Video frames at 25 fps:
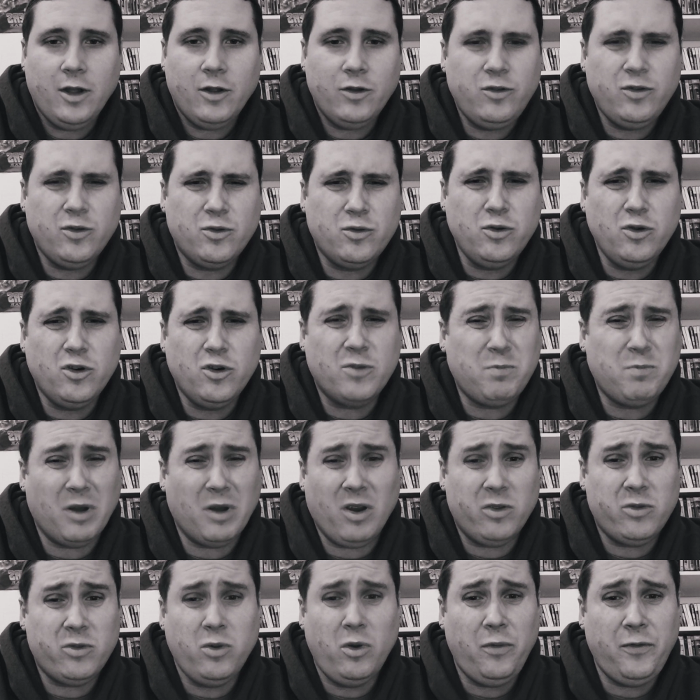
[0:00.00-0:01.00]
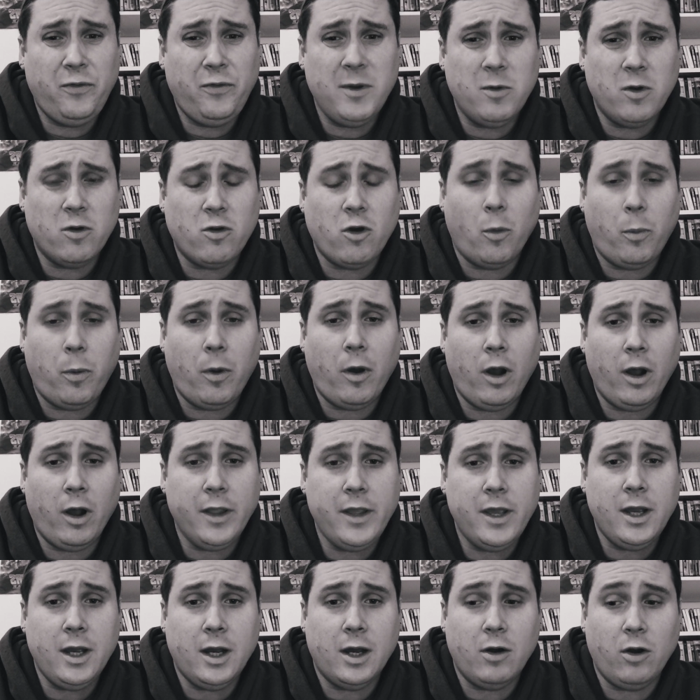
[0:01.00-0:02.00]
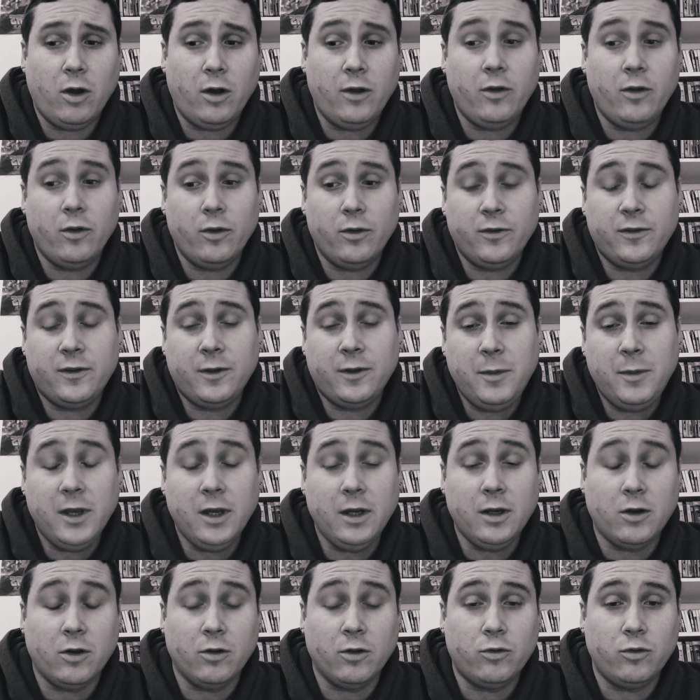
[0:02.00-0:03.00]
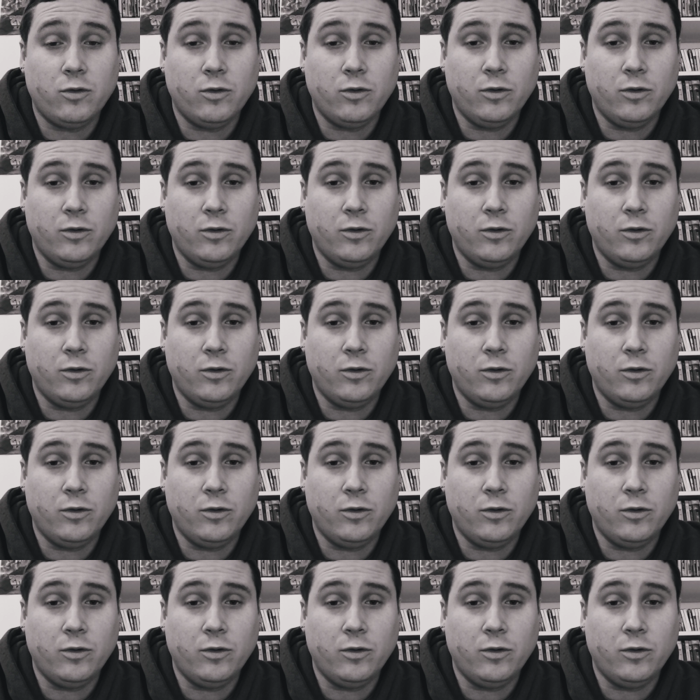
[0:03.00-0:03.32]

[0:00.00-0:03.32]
du coup pendant tout le film on comprend rien, alors c'est bien quand,